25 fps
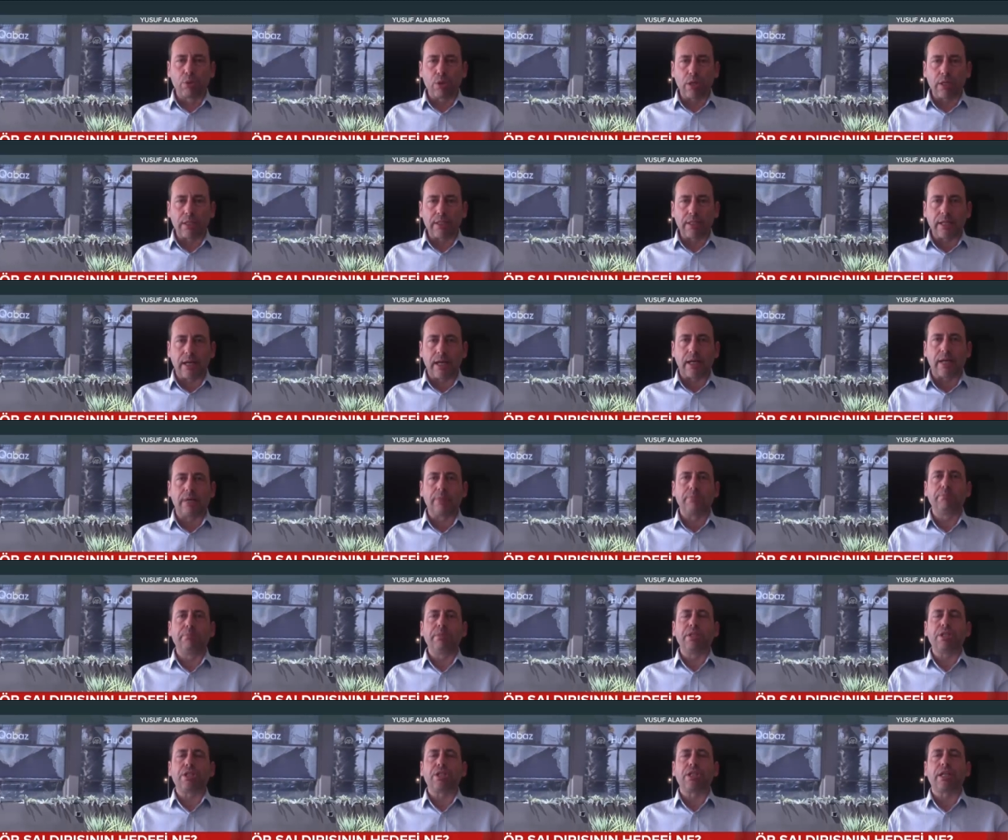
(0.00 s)
burada
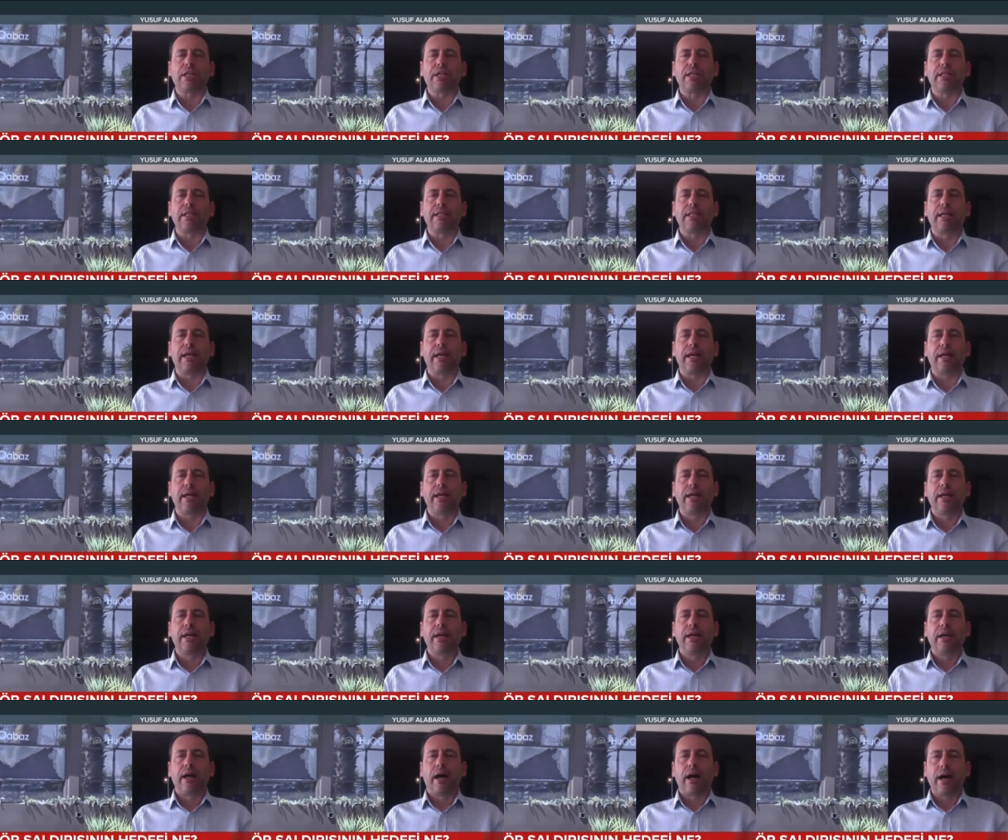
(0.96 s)
bir şekilde
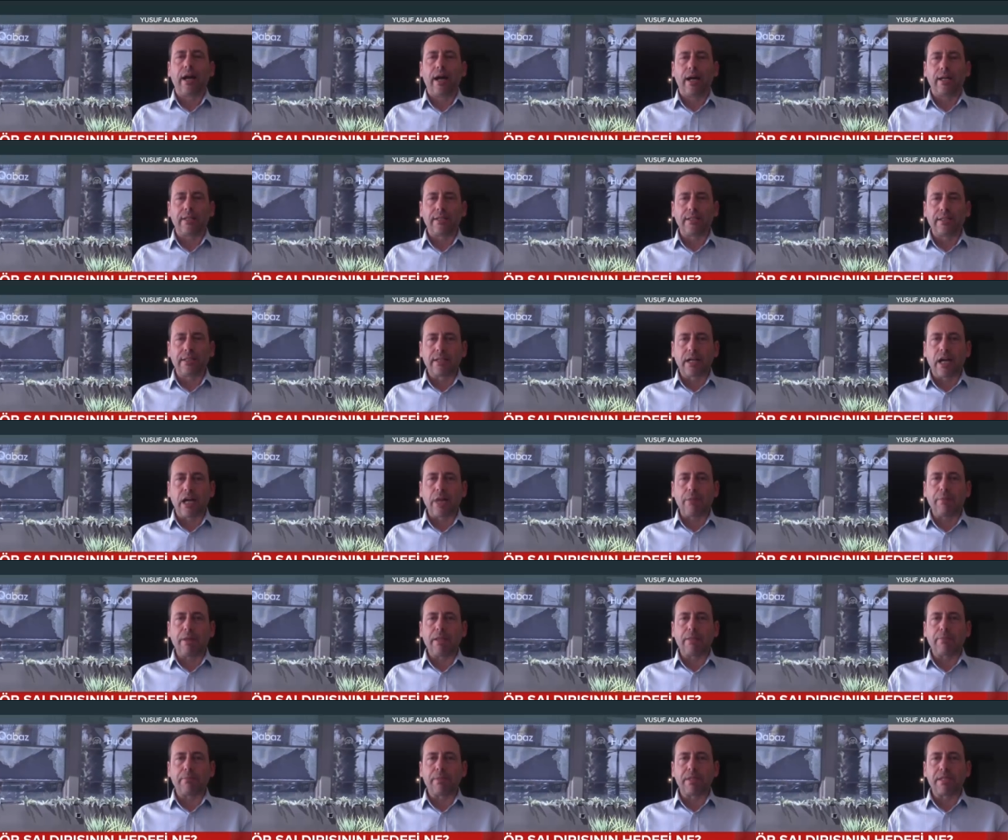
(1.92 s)
hayatını
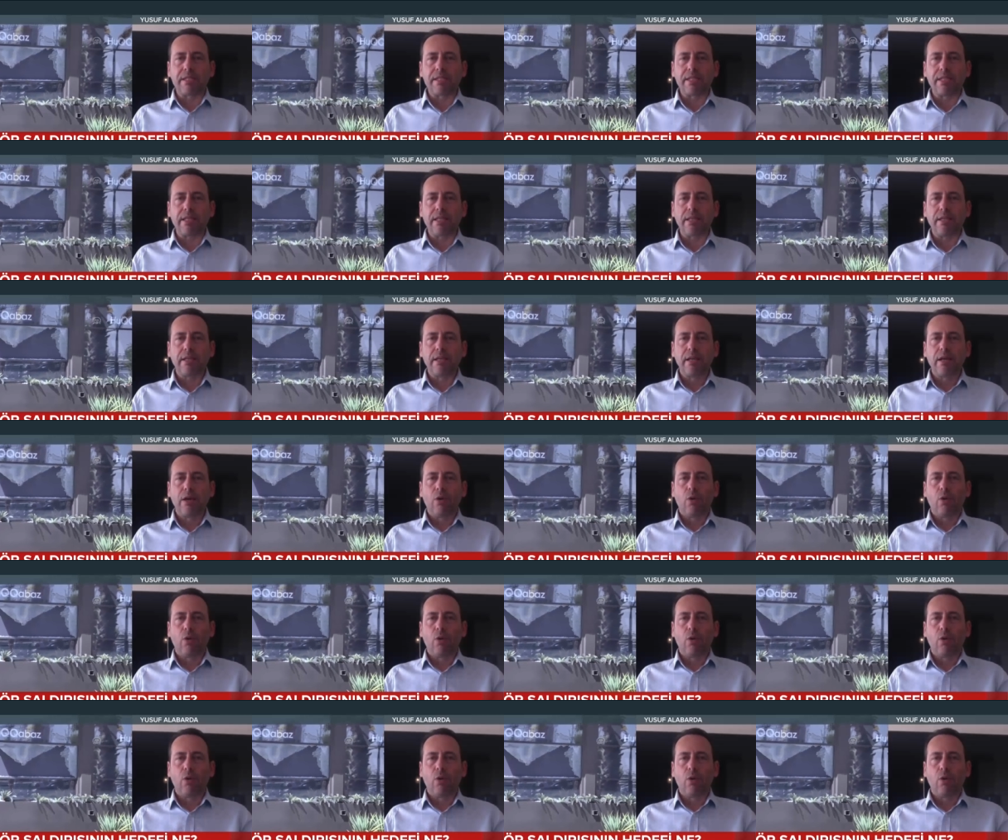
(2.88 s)
kaybetmesi